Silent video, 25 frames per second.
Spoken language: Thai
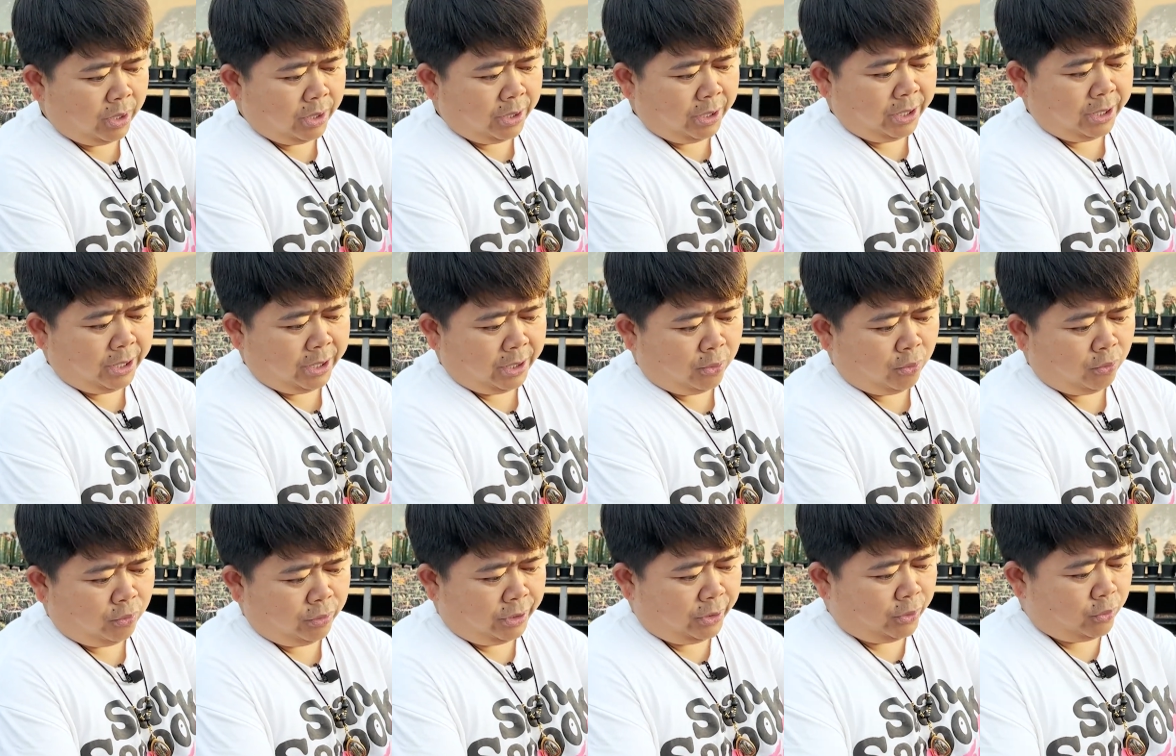เนี่ย
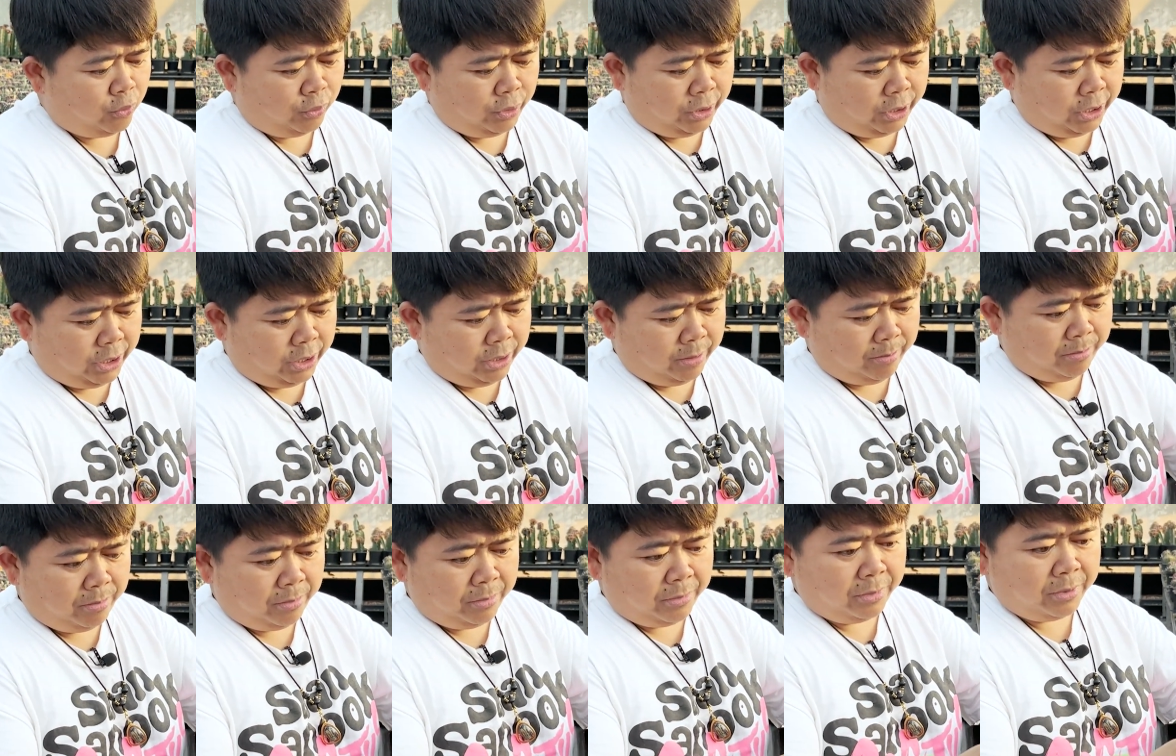นี่โคนเอ
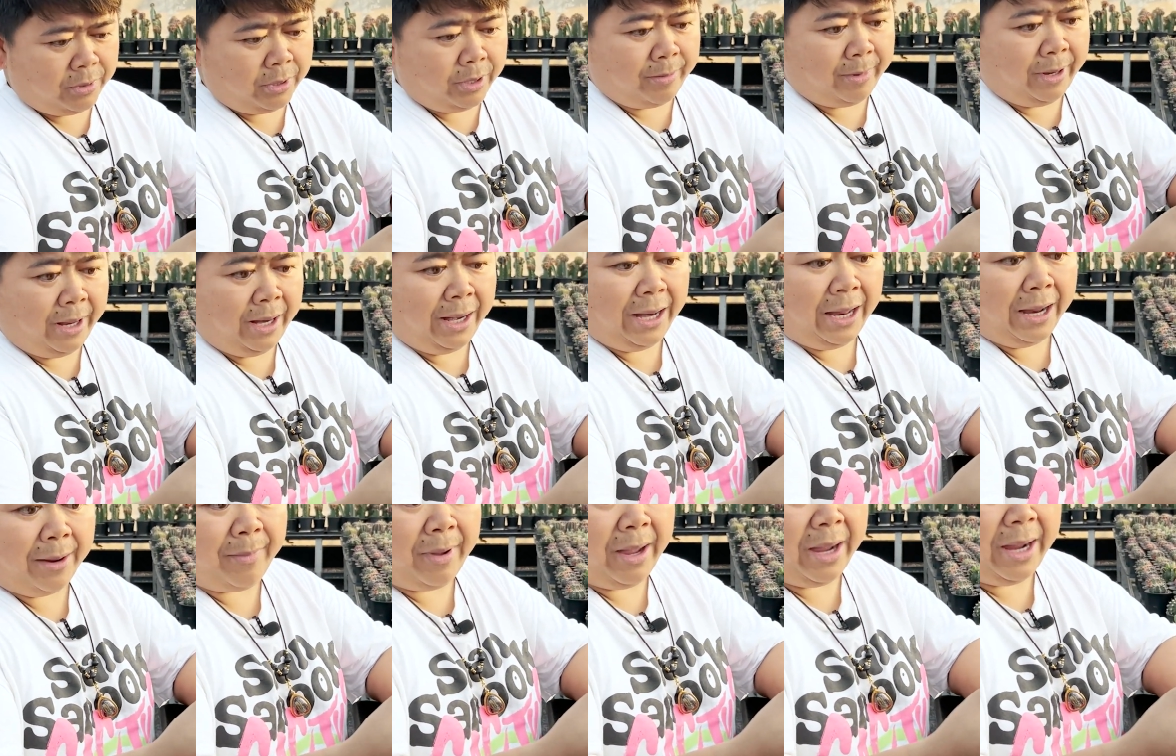นะ
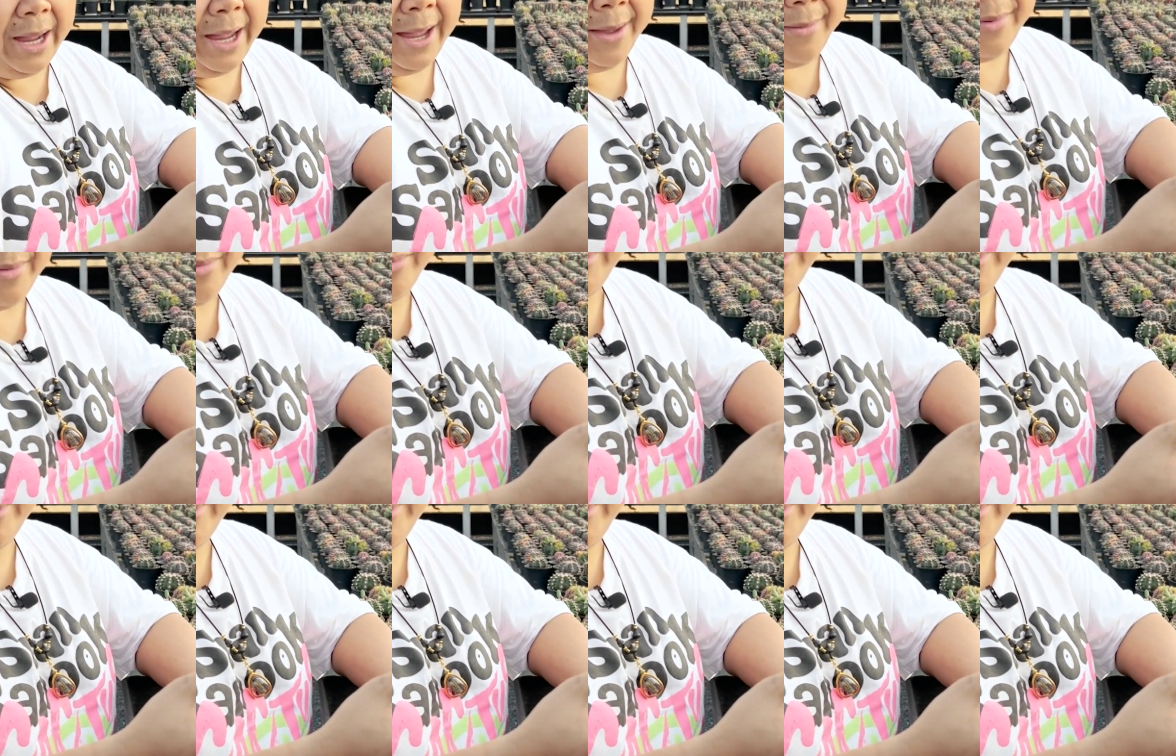ลากมาง่ายเพ